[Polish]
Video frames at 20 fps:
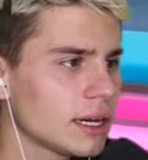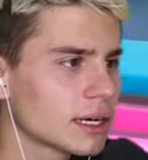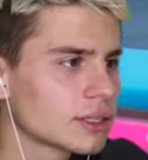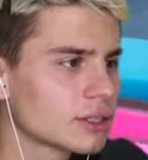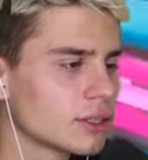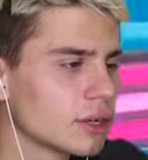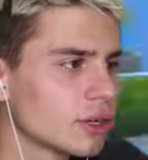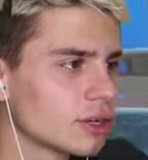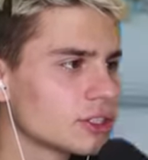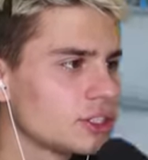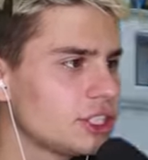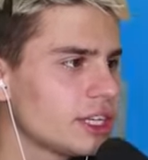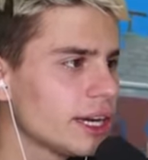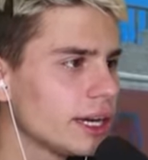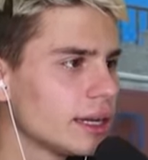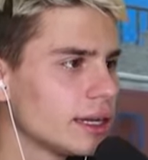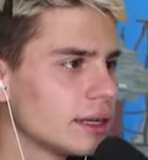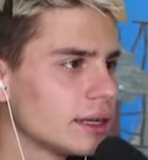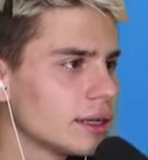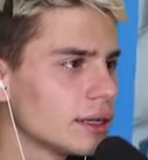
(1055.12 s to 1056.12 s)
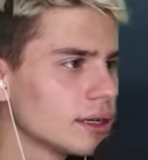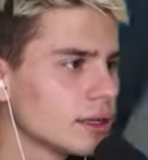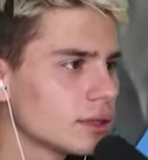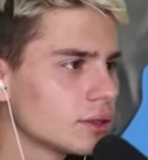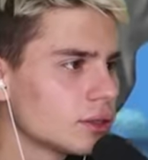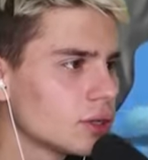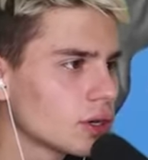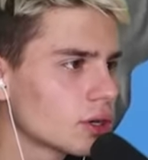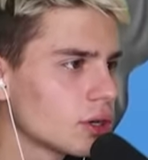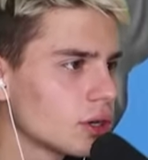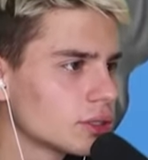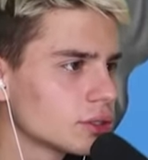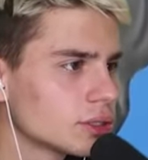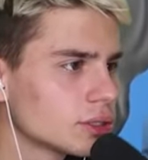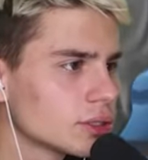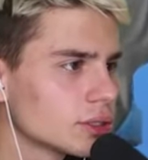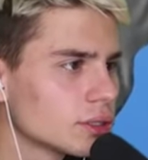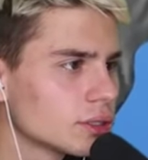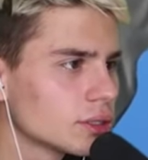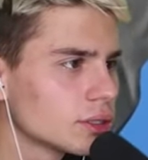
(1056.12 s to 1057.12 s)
Jak to? Gdzie? Dokąd?